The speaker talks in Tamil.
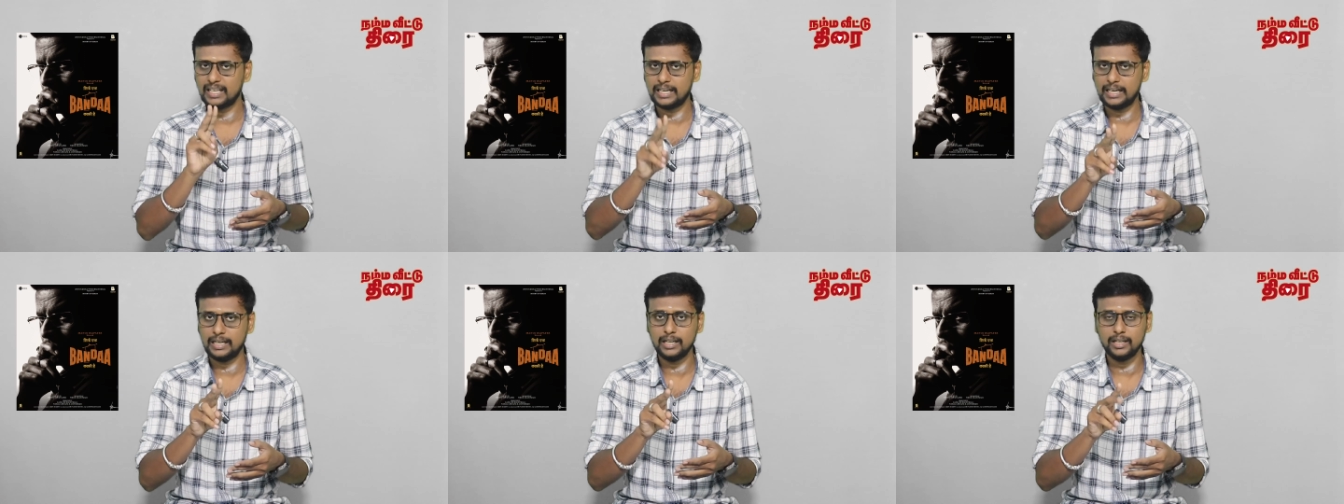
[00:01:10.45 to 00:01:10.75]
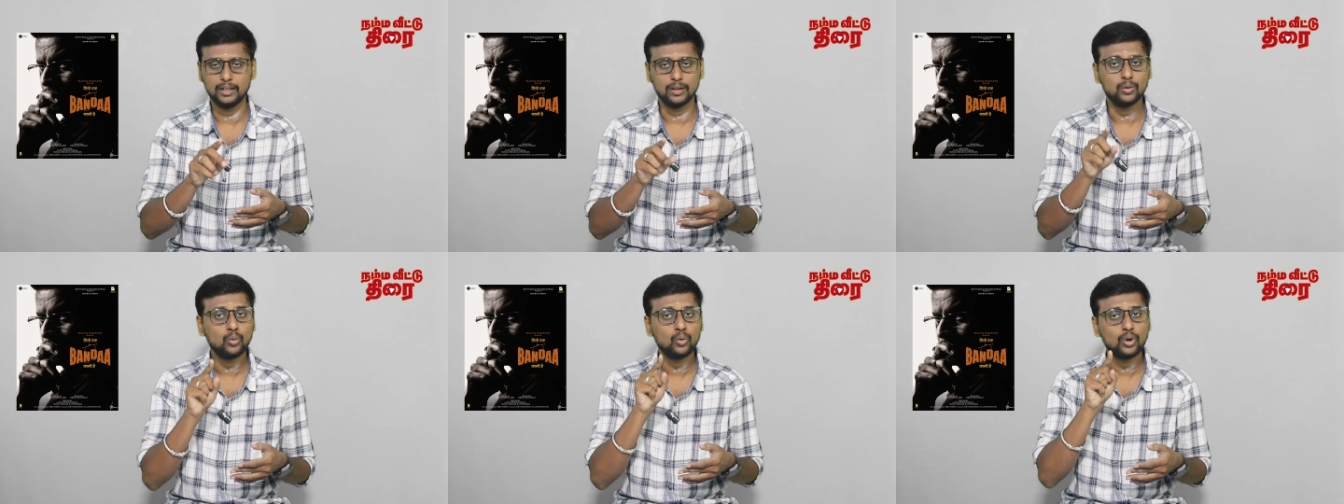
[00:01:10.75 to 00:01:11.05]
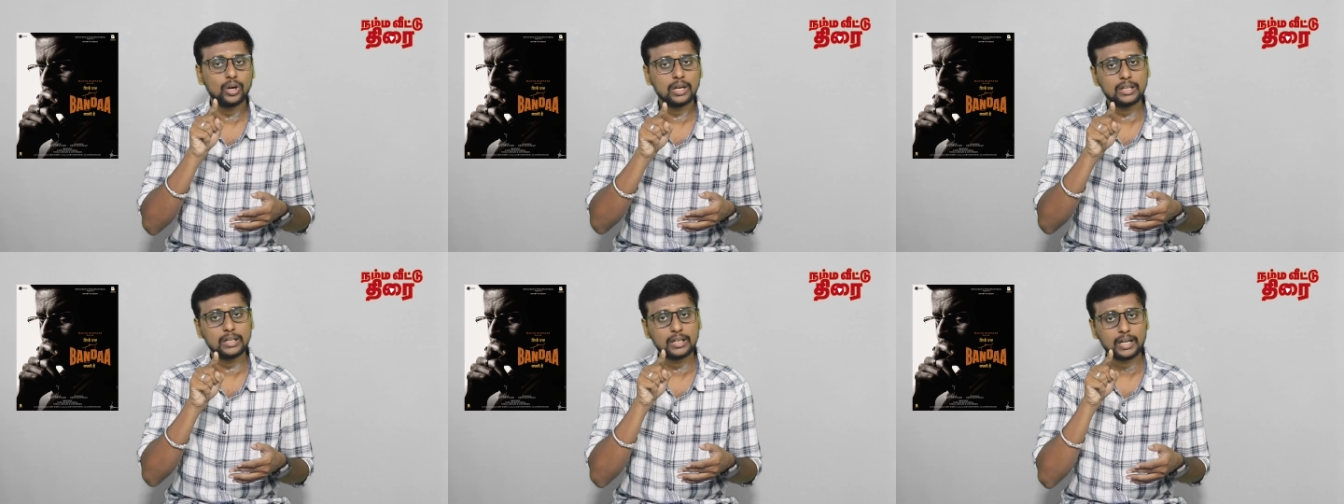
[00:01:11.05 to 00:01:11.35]
ரெண்டு
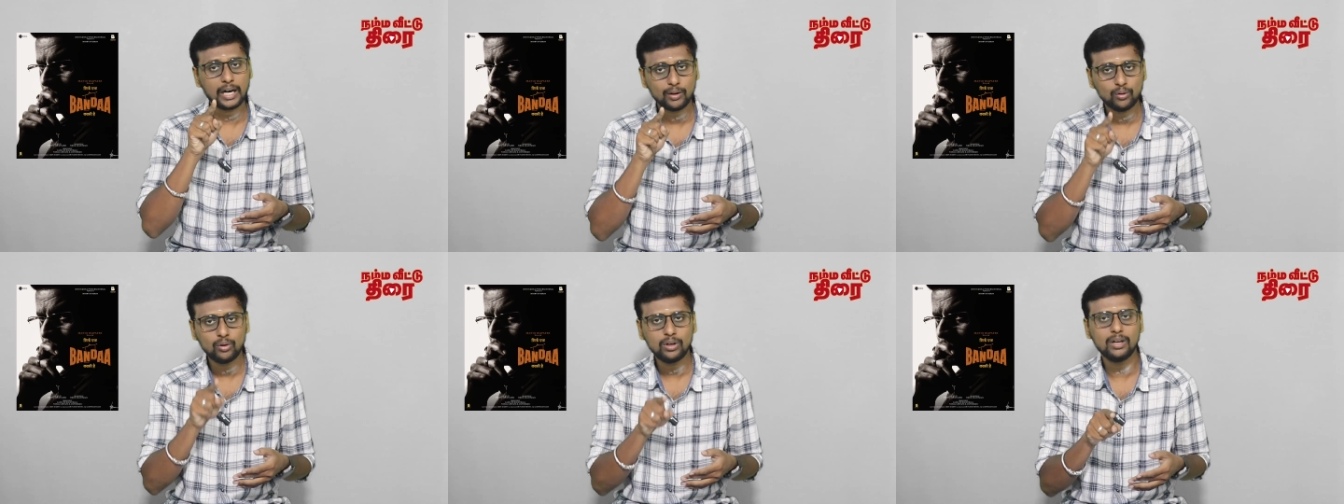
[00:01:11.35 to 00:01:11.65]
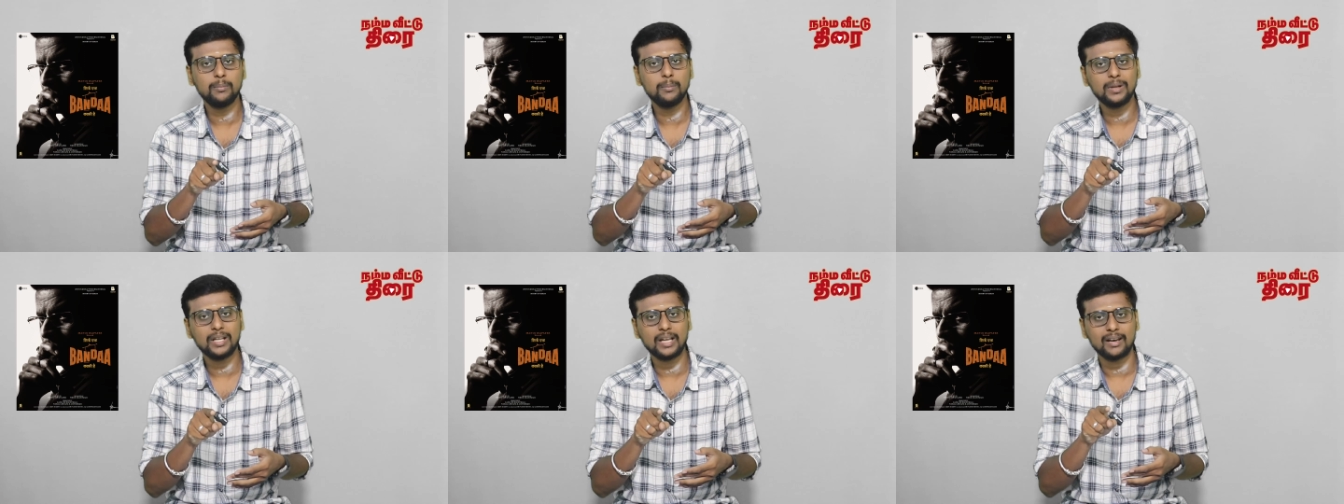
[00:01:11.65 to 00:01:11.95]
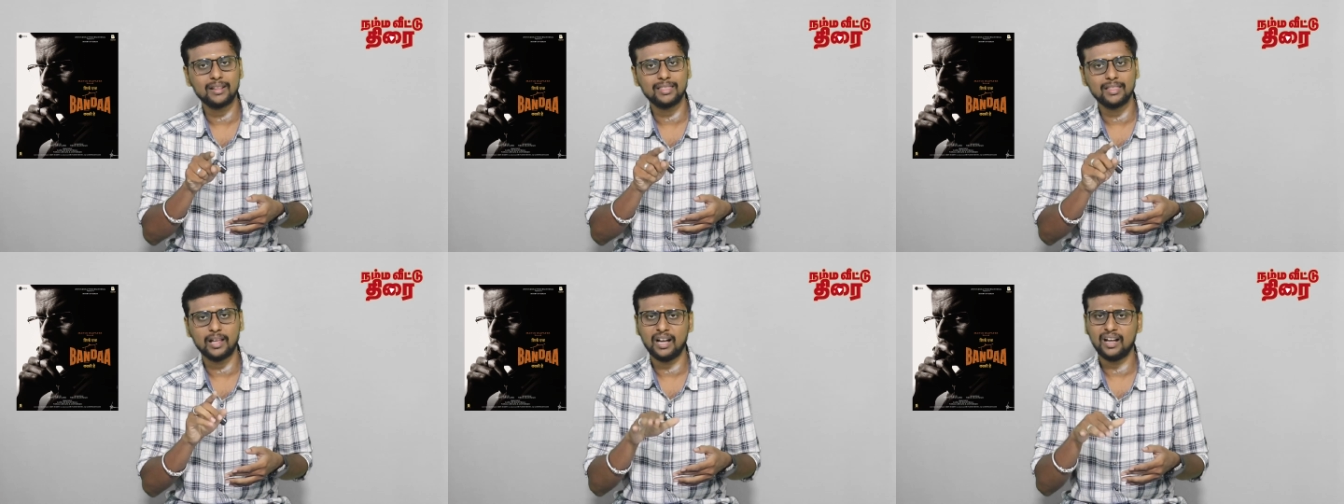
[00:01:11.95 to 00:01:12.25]
உங்களுக்கு கடவுள் நம்பிக்கை
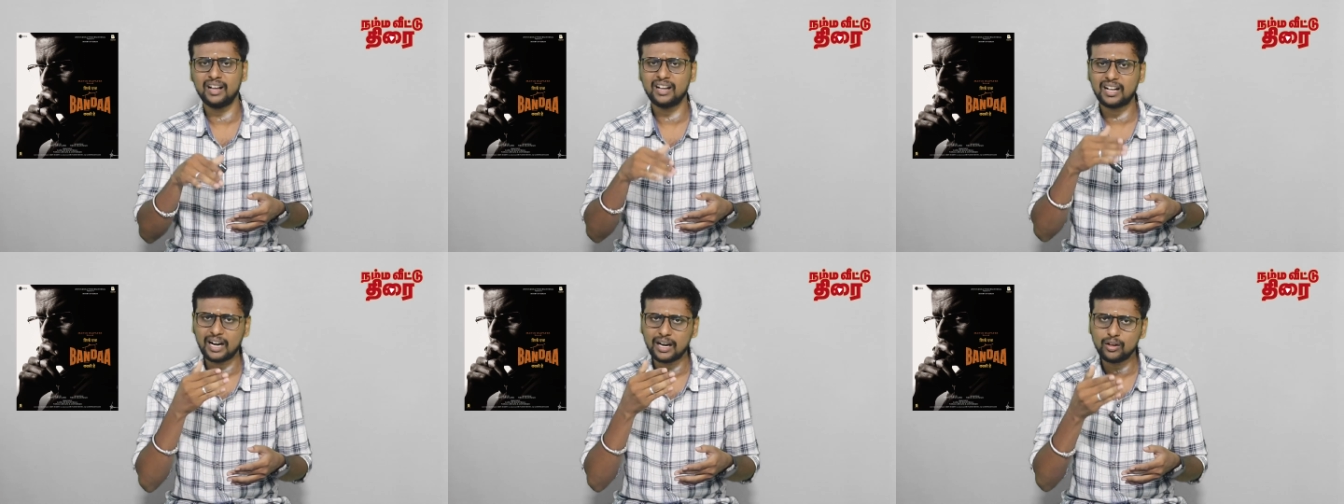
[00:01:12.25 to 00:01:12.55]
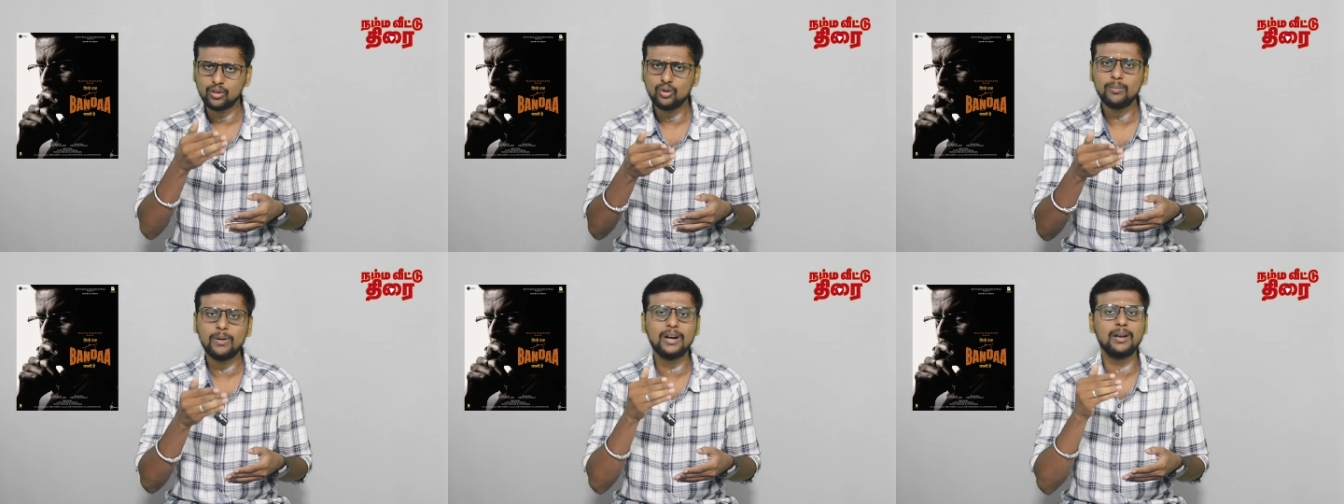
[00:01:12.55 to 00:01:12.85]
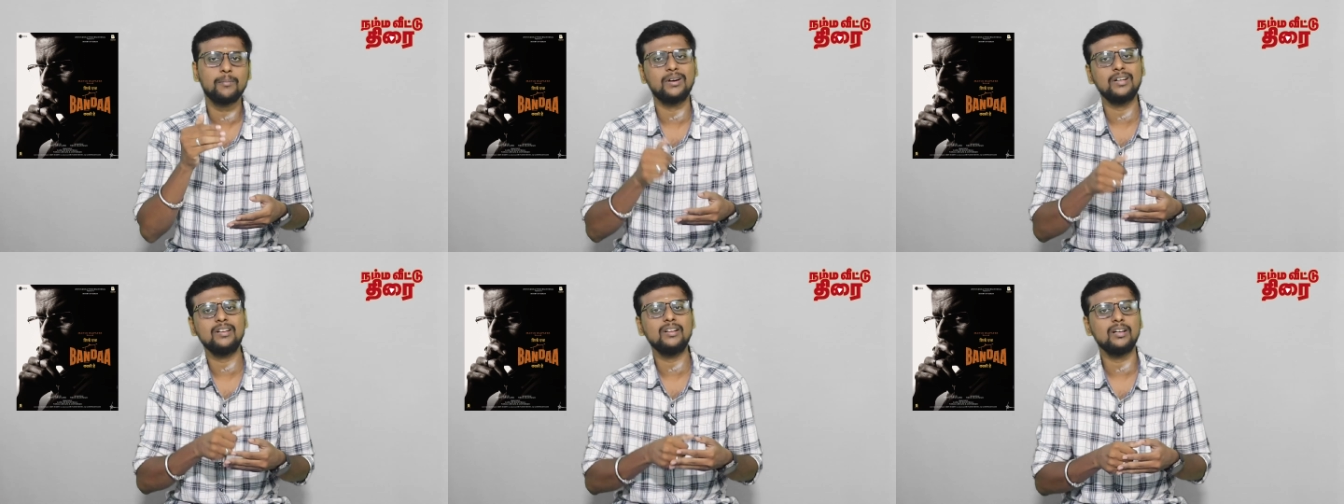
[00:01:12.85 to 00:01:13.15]
இருந்தால் கடவுள்
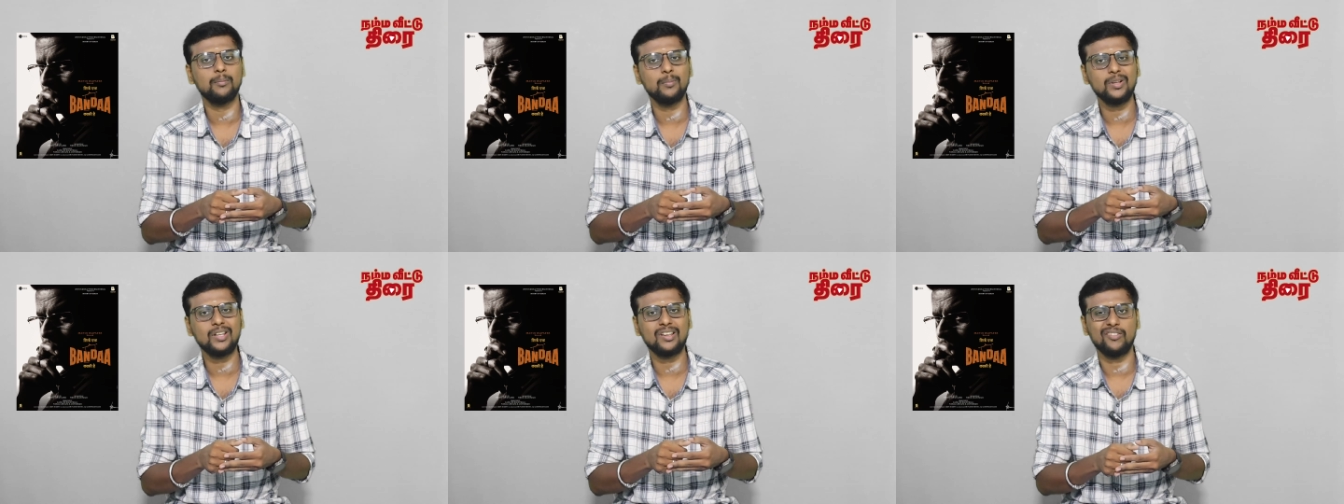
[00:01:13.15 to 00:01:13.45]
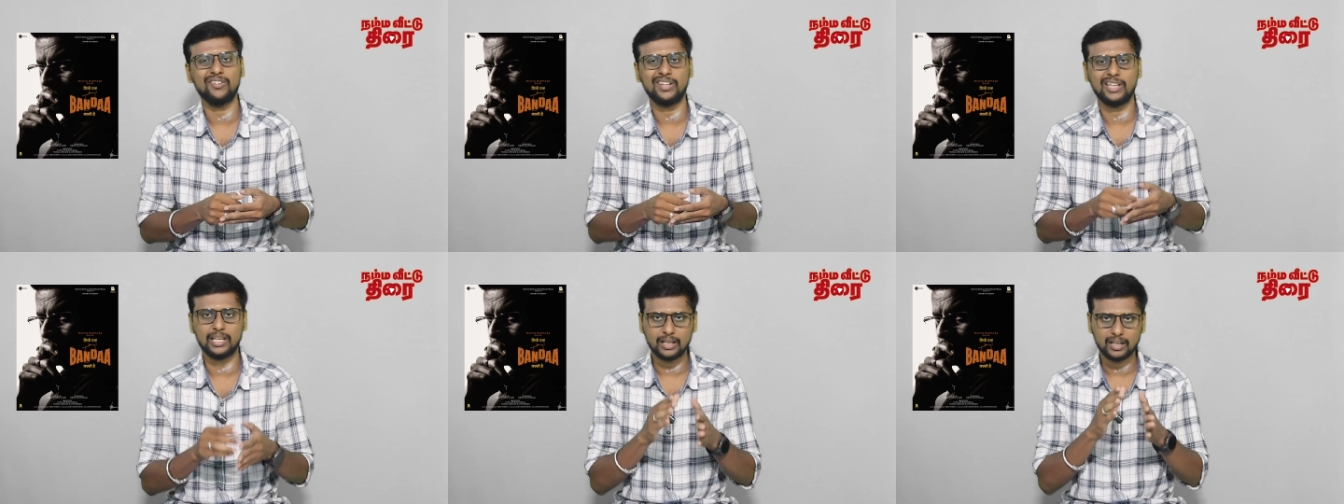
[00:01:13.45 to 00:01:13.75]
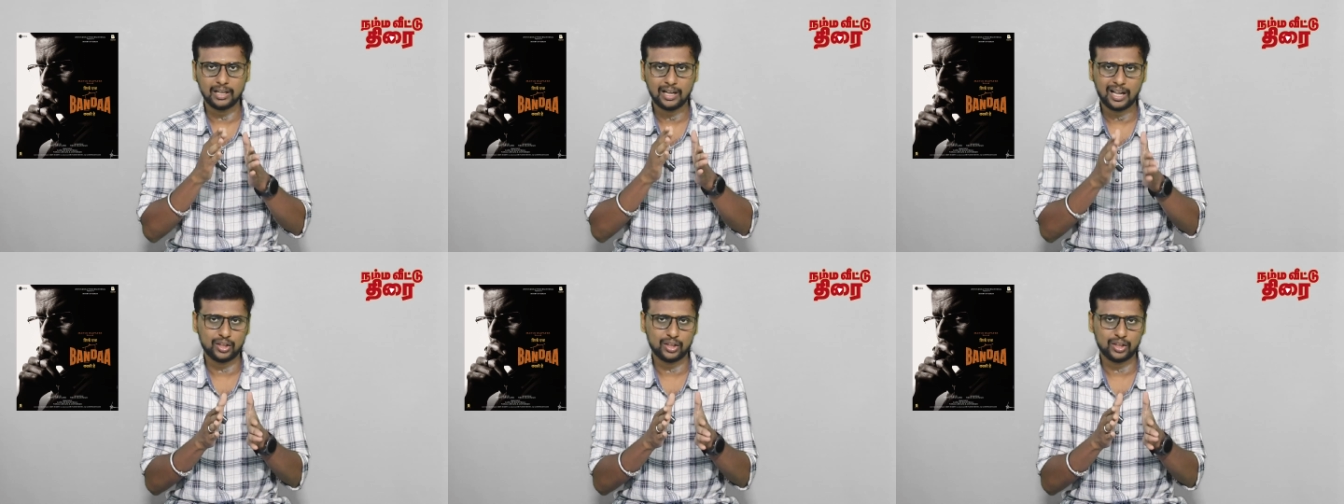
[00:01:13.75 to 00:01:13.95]
மேலே மட்டும் நம்பிக்கை வைங்க